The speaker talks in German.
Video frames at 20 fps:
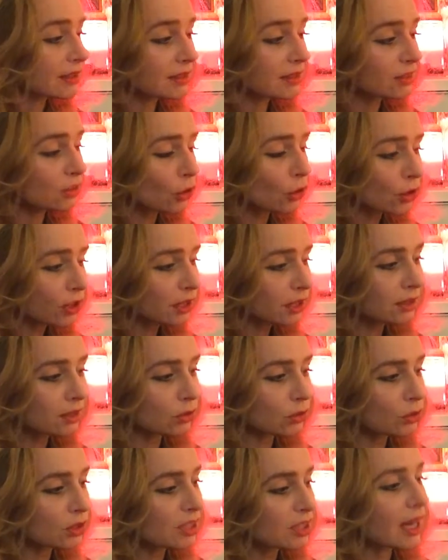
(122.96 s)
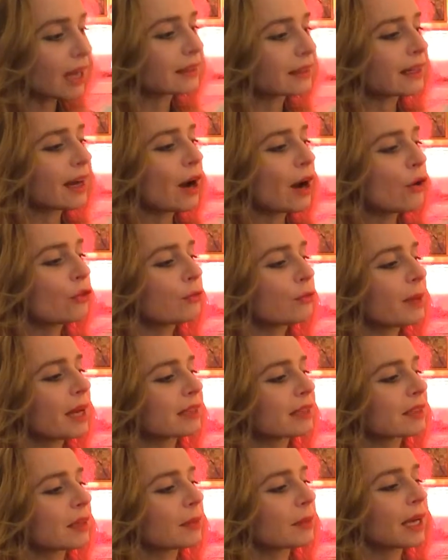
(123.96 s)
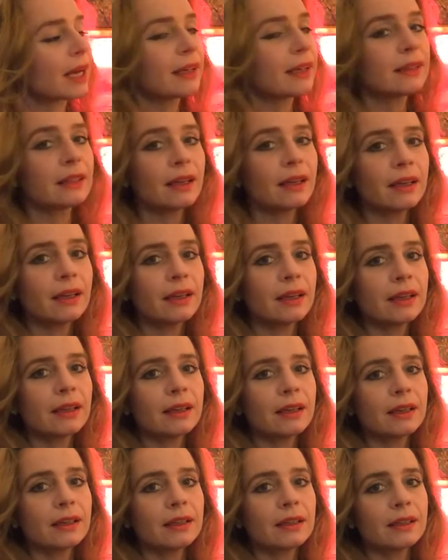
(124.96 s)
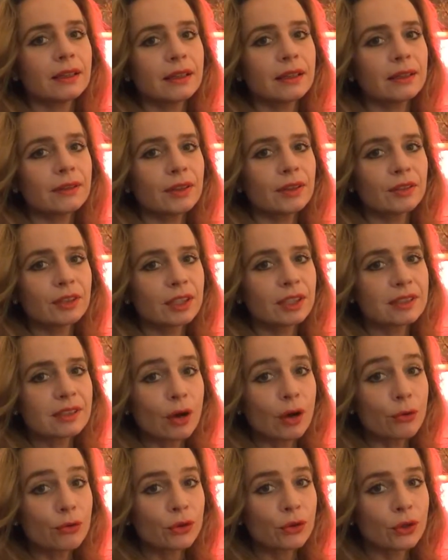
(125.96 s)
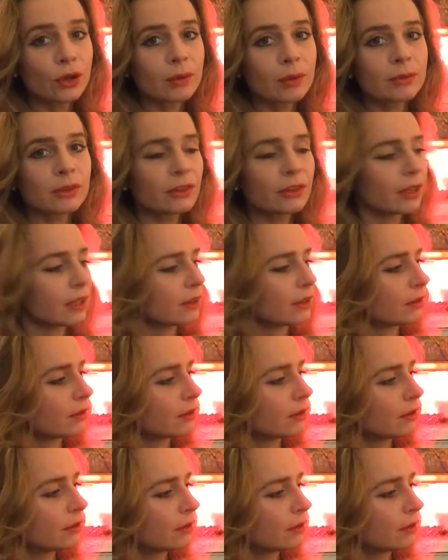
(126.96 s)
das Zeugnis so zarter Aufmerksamkeit, wie wird es aufgenommen werden?